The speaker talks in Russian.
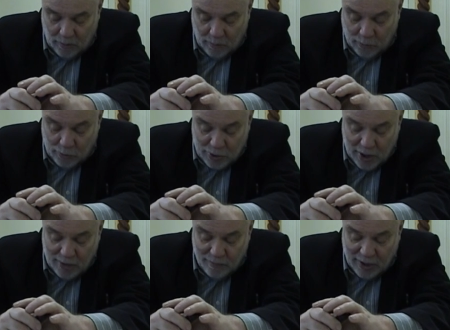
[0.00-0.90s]

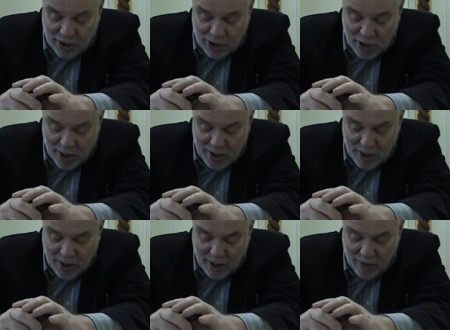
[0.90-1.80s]
получают
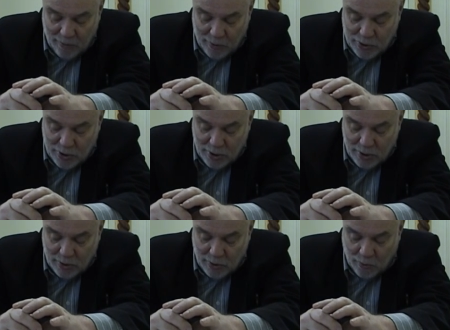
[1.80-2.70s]
выражение очень
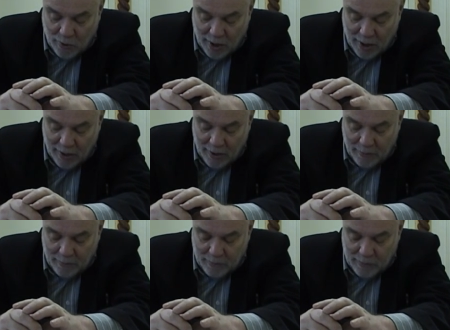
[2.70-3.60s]
такое,
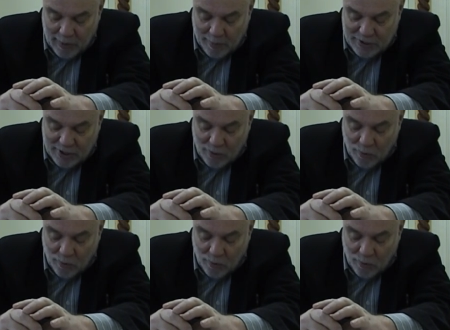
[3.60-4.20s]
я бы сказал,